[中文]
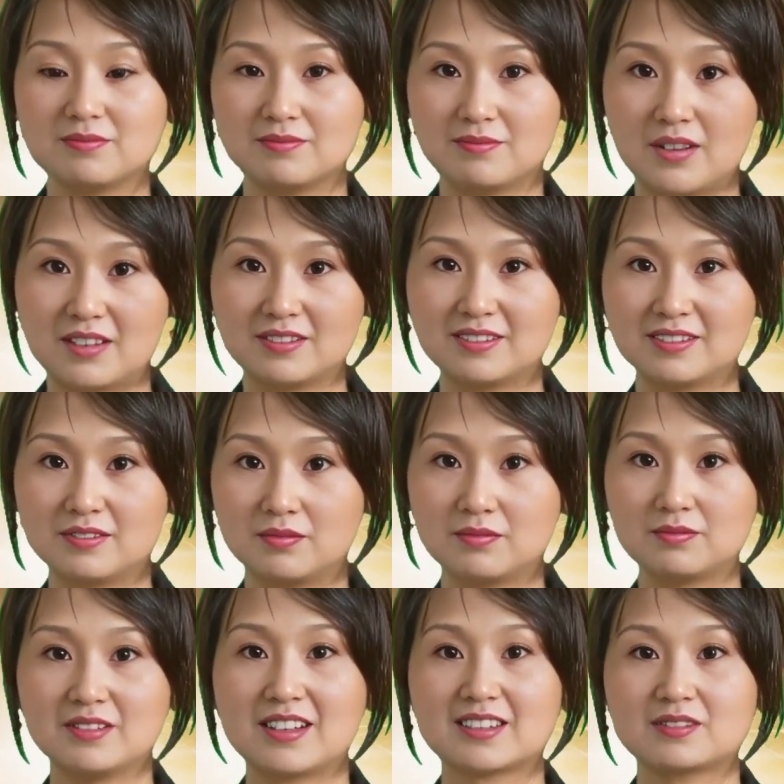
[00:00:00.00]
海巡
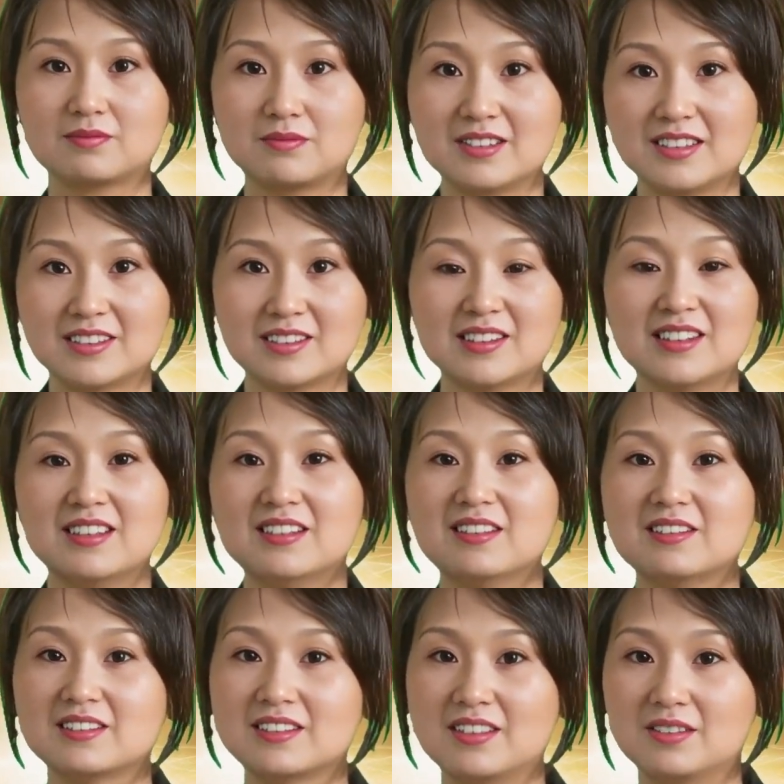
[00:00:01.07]
署派出一百吨
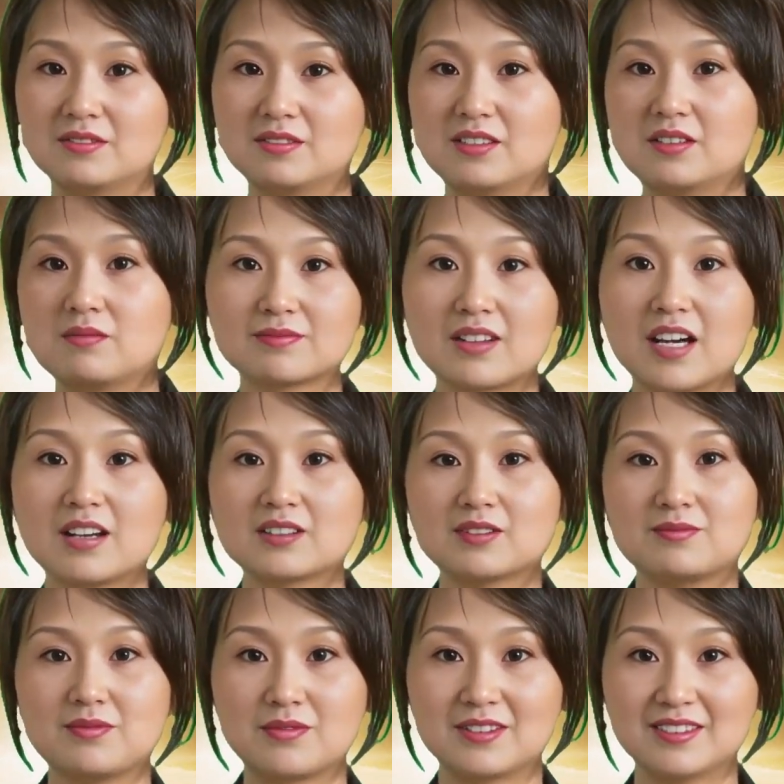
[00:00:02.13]
级的海巡艇前
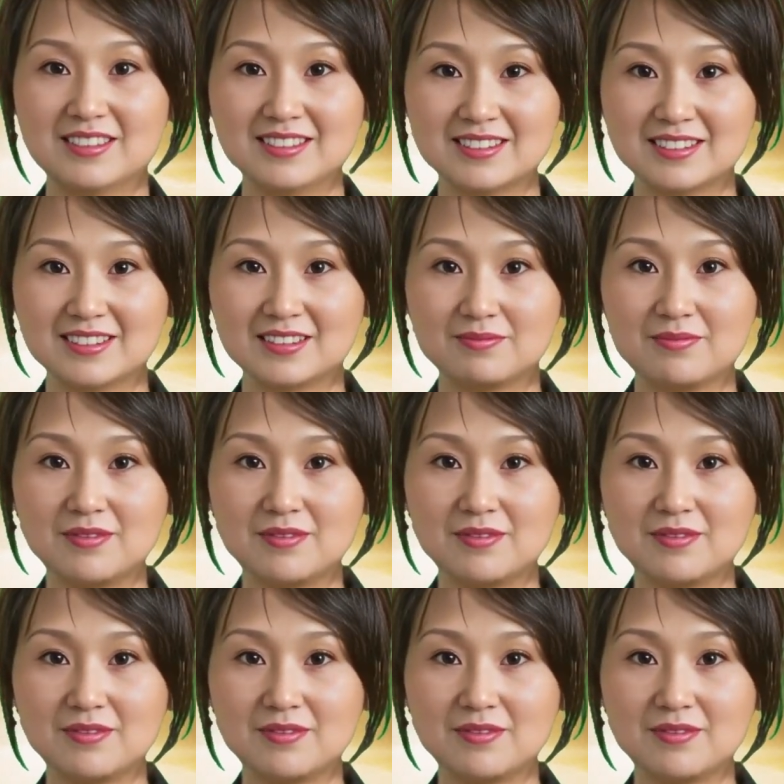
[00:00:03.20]
往驱离，